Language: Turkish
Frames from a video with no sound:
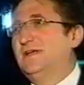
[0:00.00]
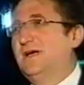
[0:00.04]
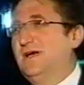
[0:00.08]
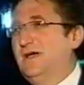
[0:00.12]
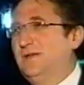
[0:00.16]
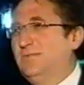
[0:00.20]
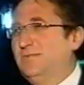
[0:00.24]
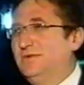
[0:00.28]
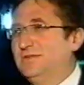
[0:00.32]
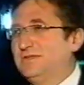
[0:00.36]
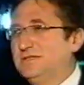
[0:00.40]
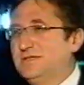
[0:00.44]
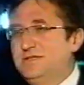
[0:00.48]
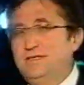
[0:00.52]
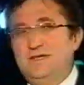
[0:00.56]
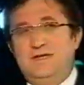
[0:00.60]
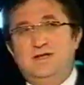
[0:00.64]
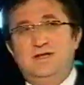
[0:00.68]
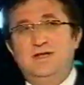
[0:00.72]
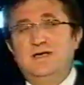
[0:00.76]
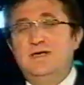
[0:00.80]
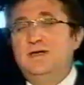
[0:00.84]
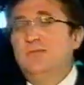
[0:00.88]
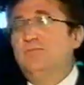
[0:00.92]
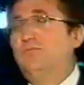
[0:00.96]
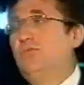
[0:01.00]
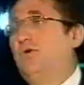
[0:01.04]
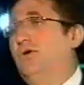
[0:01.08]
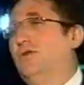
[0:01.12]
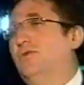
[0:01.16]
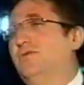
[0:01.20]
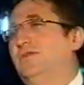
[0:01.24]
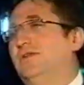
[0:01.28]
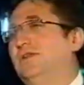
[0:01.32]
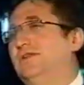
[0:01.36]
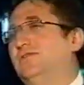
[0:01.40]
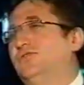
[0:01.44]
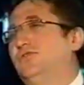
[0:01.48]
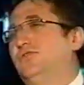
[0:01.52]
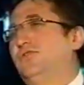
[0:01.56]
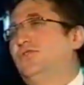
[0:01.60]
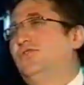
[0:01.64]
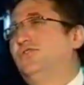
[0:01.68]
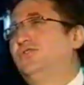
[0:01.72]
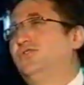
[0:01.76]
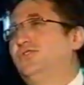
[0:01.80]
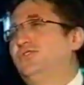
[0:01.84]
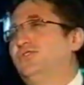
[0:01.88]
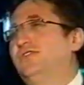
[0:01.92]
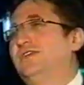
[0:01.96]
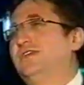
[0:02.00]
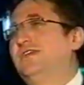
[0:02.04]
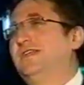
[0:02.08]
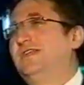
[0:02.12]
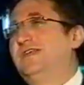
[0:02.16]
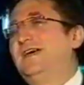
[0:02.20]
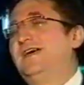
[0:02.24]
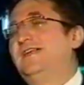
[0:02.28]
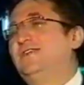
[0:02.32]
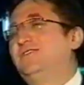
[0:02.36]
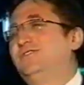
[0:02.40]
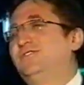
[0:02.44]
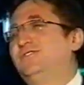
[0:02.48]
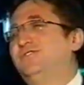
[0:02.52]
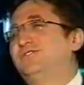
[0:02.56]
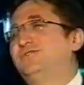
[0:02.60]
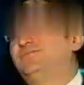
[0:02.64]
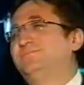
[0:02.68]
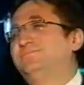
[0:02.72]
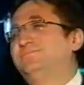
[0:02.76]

kanmasınlar. Bolvel'in doğru yolda ilerliyor.